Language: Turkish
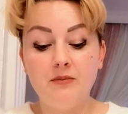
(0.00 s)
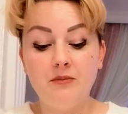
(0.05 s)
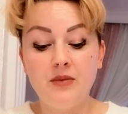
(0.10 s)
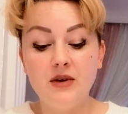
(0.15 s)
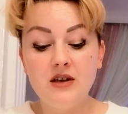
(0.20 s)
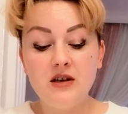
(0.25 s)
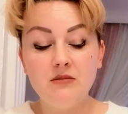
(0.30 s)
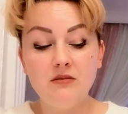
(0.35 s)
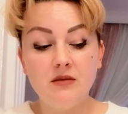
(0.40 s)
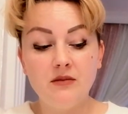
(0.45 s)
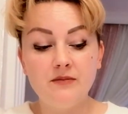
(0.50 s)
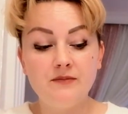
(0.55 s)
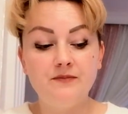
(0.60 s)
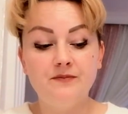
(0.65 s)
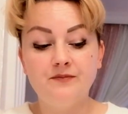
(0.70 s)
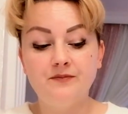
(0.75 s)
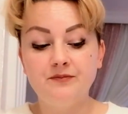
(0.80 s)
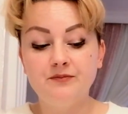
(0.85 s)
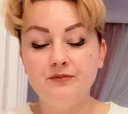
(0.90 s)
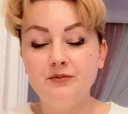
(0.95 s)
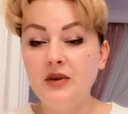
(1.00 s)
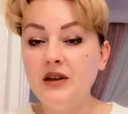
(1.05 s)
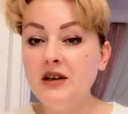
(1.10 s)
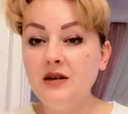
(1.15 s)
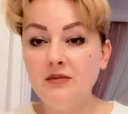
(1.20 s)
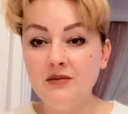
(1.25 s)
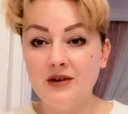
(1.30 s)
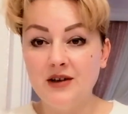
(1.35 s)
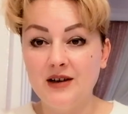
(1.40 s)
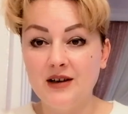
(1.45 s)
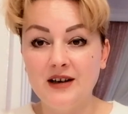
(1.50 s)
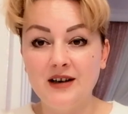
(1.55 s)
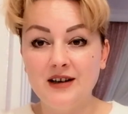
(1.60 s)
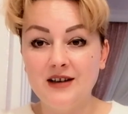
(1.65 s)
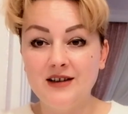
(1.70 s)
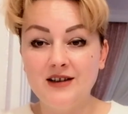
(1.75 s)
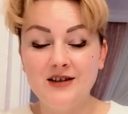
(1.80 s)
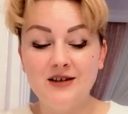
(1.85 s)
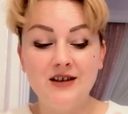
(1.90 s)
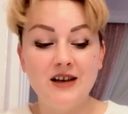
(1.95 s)
Benim benim
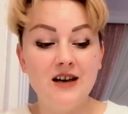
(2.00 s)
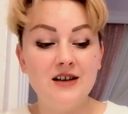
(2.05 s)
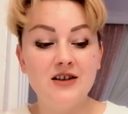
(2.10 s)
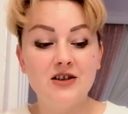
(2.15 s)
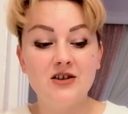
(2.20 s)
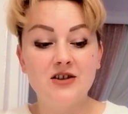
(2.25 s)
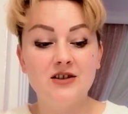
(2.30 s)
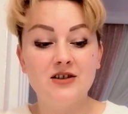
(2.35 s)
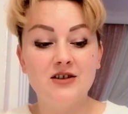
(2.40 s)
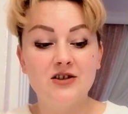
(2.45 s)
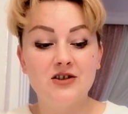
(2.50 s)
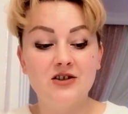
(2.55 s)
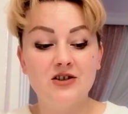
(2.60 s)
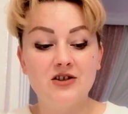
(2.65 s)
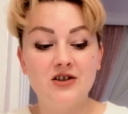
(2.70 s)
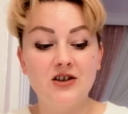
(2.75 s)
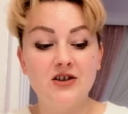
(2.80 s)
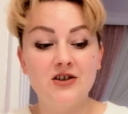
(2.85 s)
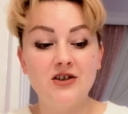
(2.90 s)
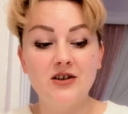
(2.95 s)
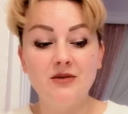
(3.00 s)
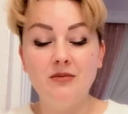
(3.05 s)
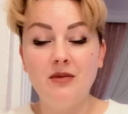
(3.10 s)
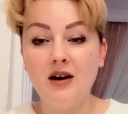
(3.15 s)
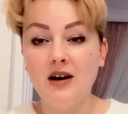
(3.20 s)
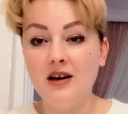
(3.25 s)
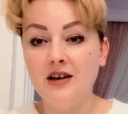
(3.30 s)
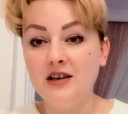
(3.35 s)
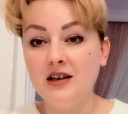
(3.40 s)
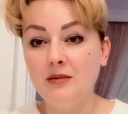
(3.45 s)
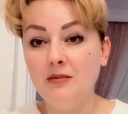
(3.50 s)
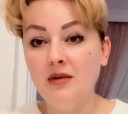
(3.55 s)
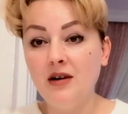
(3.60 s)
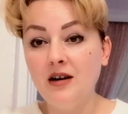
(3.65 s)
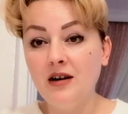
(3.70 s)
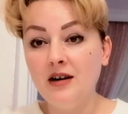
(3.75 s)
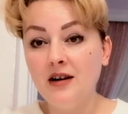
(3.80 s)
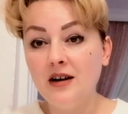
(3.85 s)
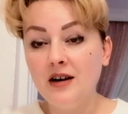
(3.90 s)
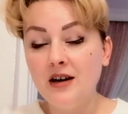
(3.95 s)
de yani şaşırmayın
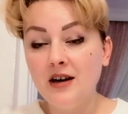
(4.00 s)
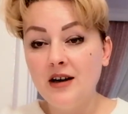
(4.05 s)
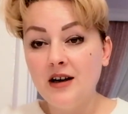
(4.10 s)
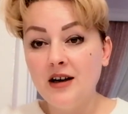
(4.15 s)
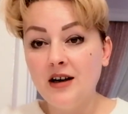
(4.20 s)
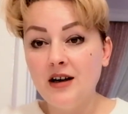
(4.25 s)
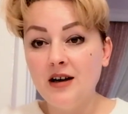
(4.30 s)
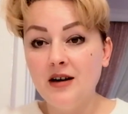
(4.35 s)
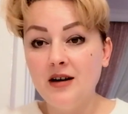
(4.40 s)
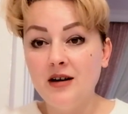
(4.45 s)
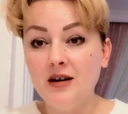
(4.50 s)
ama e,